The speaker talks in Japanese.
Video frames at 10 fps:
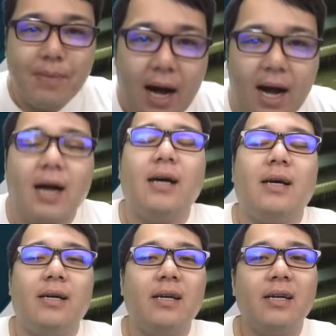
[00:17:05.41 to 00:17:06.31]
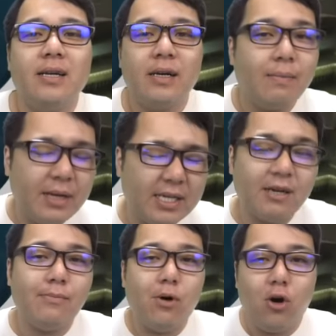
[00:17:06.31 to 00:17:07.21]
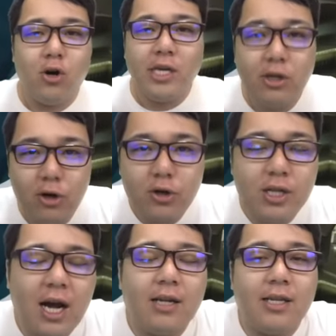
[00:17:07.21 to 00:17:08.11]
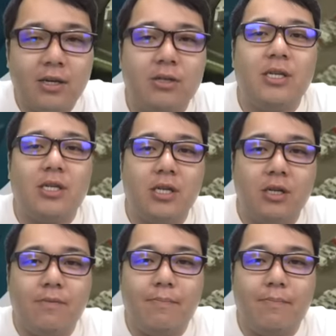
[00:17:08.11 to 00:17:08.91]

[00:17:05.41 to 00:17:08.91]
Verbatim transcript: まあ皆さんもいろいろなテクニック